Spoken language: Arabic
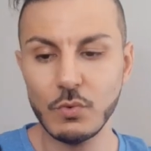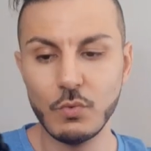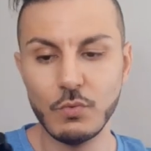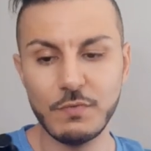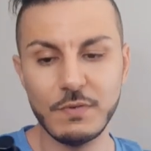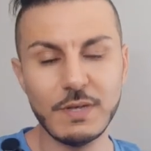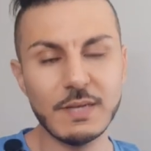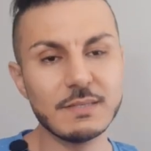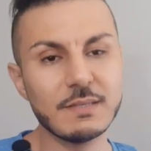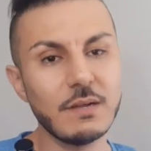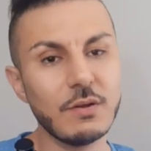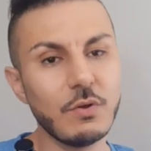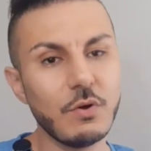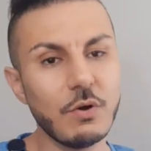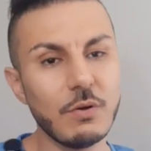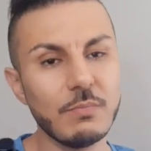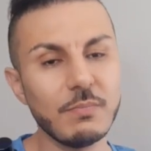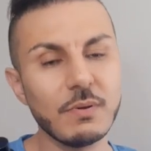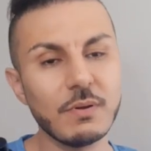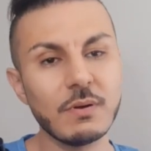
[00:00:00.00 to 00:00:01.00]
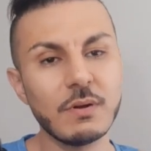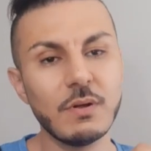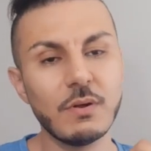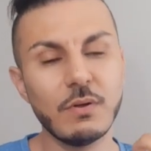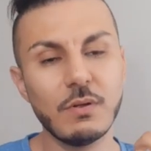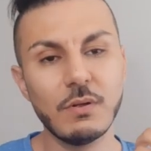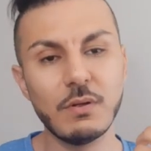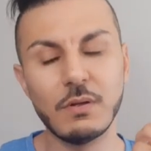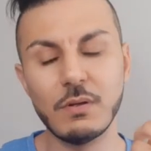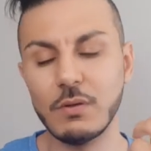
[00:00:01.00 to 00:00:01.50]
وفيه حتى لومبر
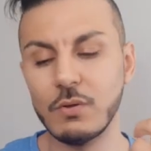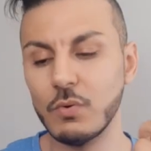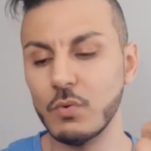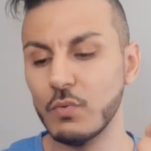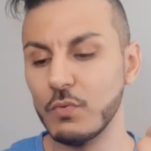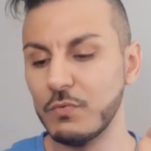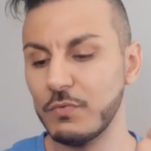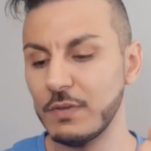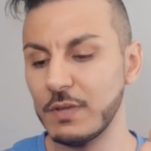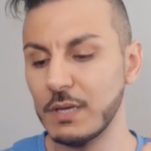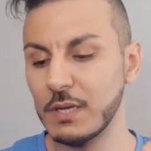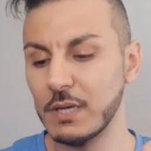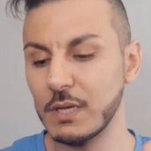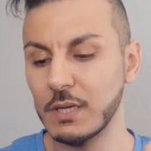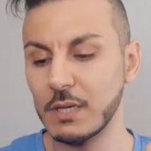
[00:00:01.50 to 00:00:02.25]
وفيه